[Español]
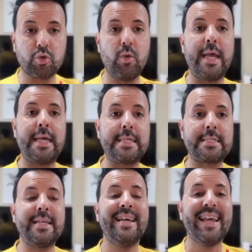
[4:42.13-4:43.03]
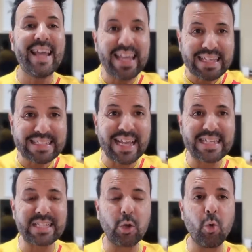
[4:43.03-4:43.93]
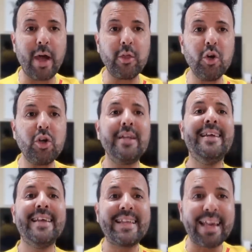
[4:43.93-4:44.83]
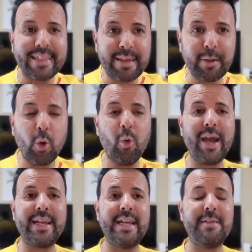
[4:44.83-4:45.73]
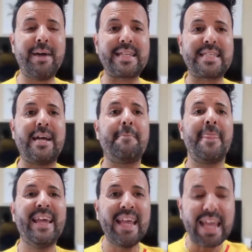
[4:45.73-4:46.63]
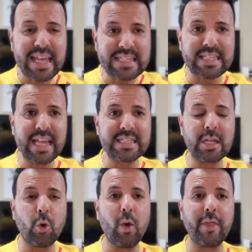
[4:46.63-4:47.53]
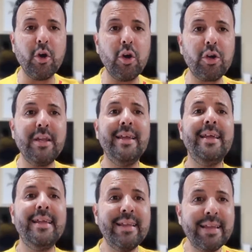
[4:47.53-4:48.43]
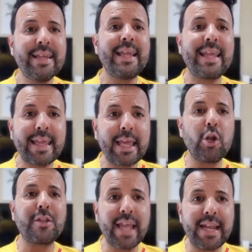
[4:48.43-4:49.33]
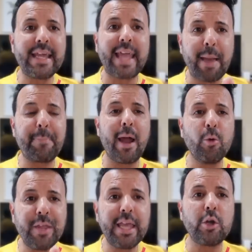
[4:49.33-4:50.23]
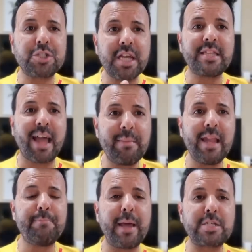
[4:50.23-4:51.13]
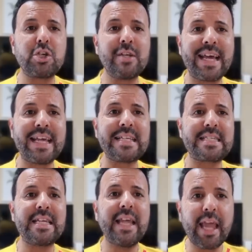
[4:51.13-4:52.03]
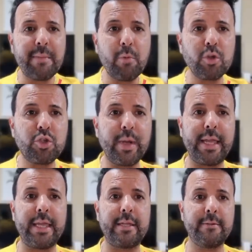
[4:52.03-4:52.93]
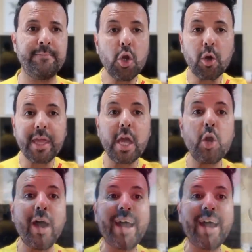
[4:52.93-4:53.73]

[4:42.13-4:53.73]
culés. Este es el jugador que debe jugar en el Barça. Este es el jugador que lo tiene que aplaudir 80.000 personas en Montjuïc No quiero a